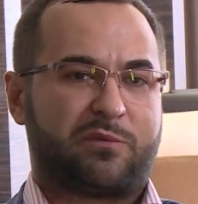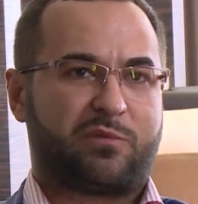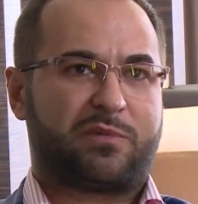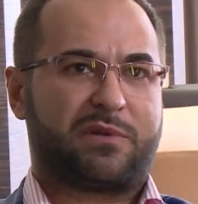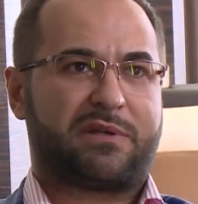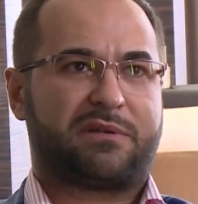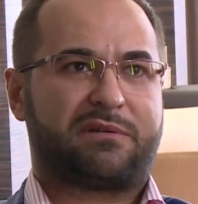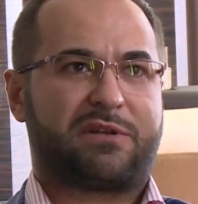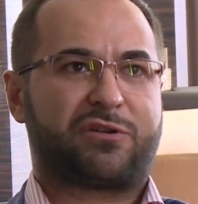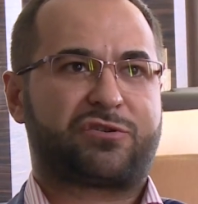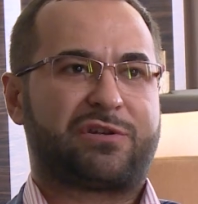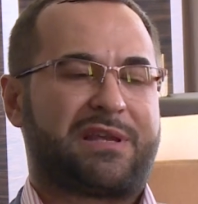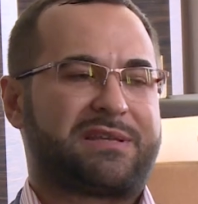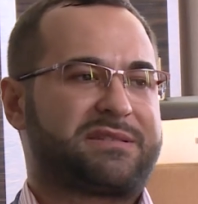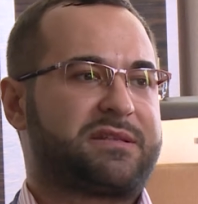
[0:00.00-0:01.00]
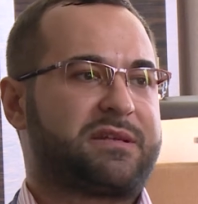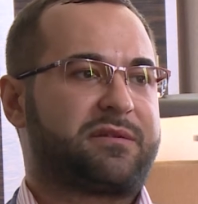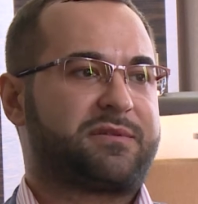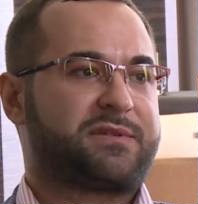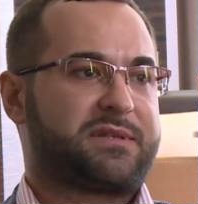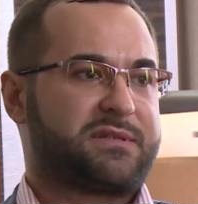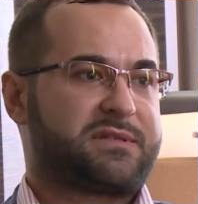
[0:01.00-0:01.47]
Мы решили
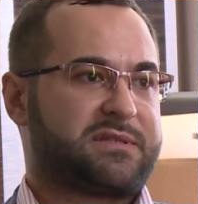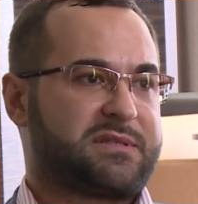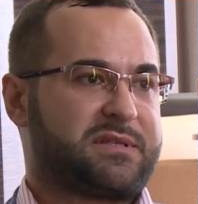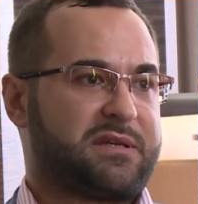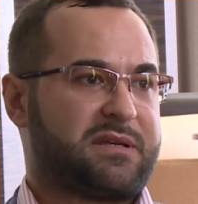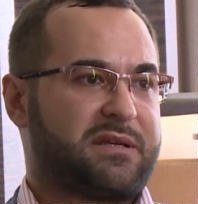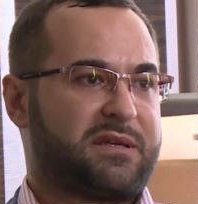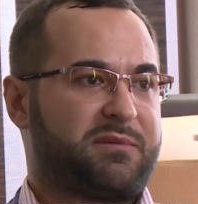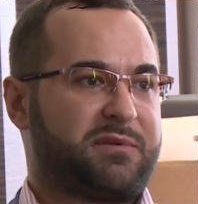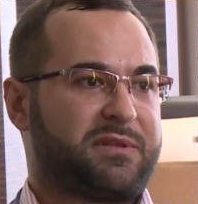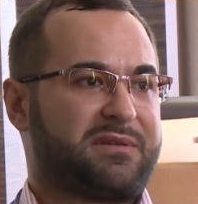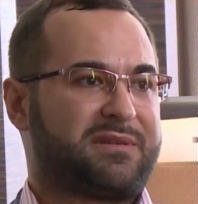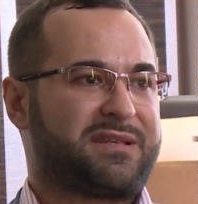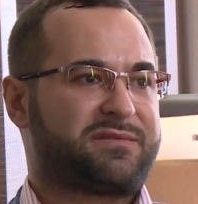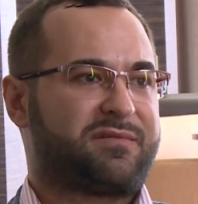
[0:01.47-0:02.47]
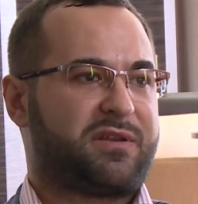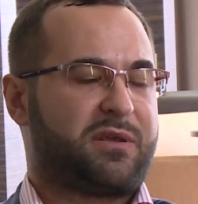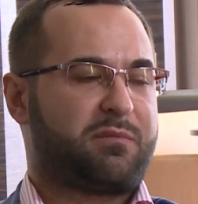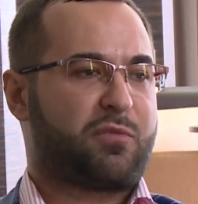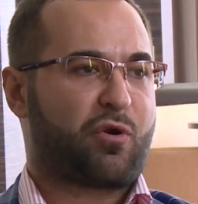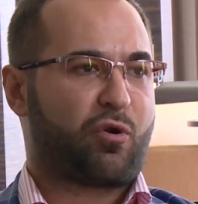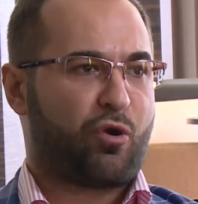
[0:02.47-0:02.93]
ассоциироваться с э, именно
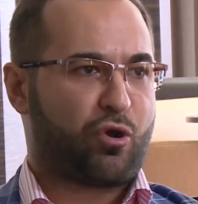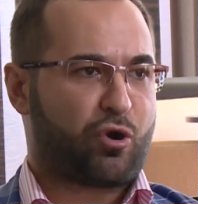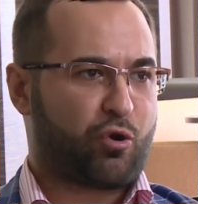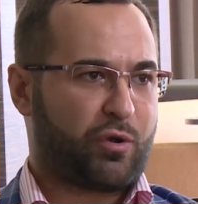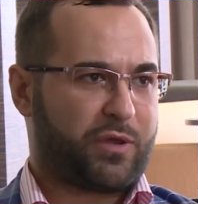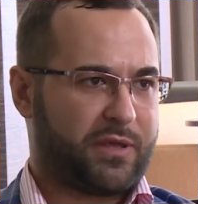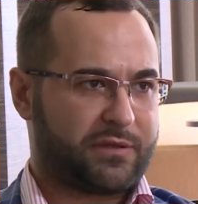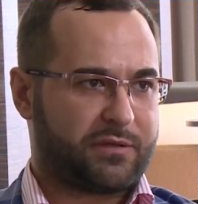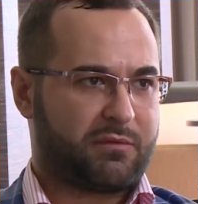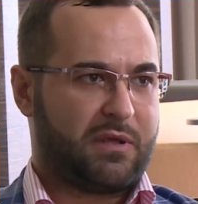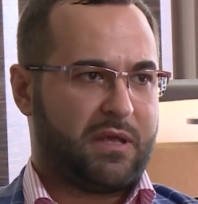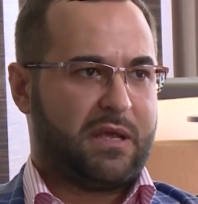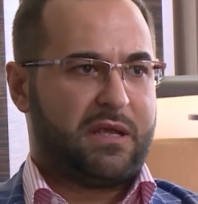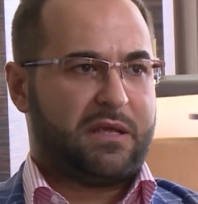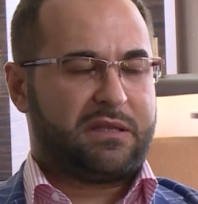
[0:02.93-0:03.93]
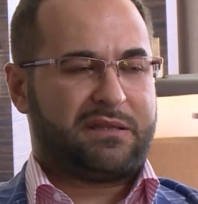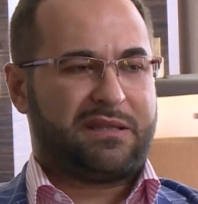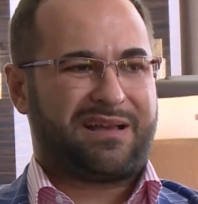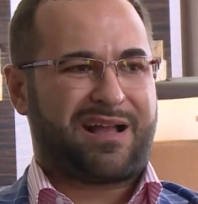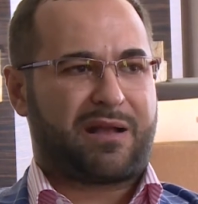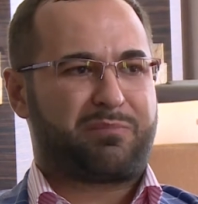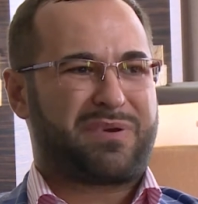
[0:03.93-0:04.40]
названием Rocket, да,
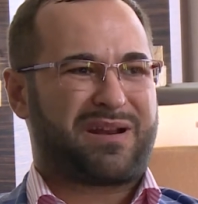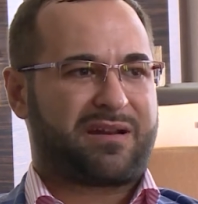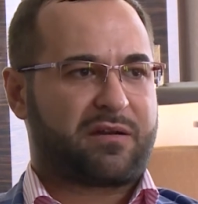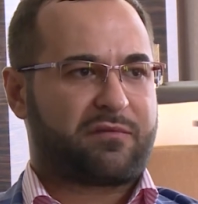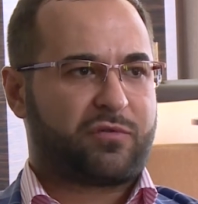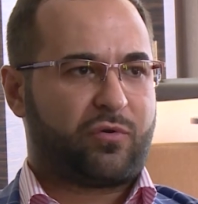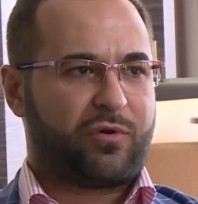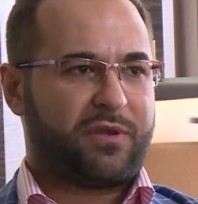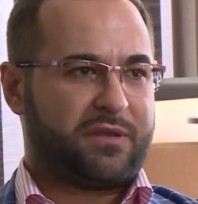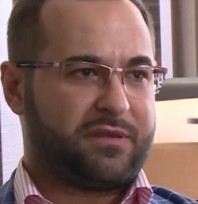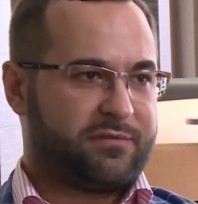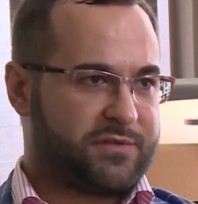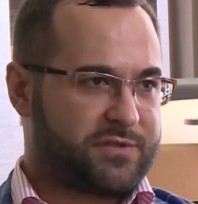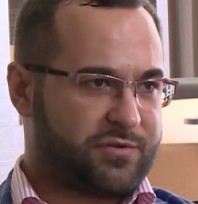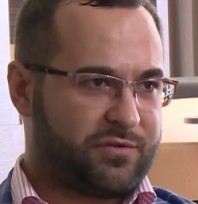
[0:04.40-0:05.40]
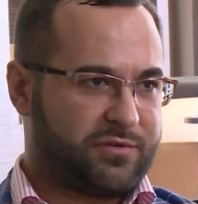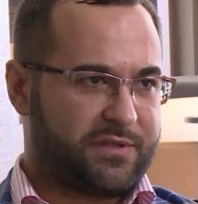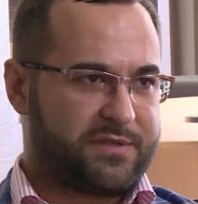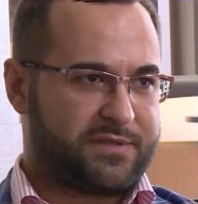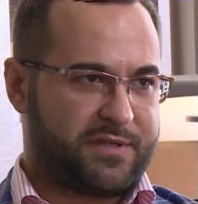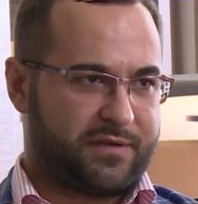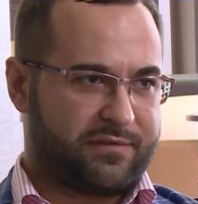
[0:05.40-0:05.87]
как прорывной инновационный
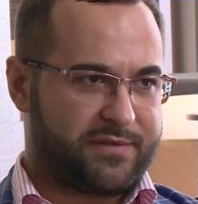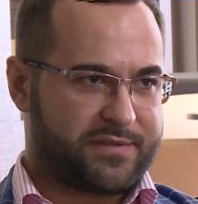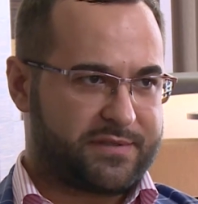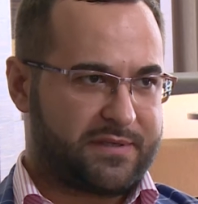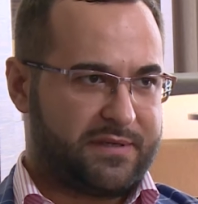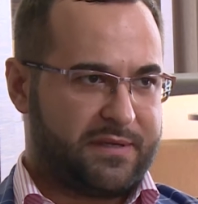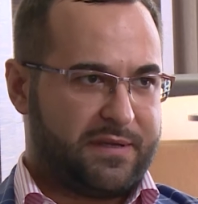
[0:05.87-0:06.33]
сервис.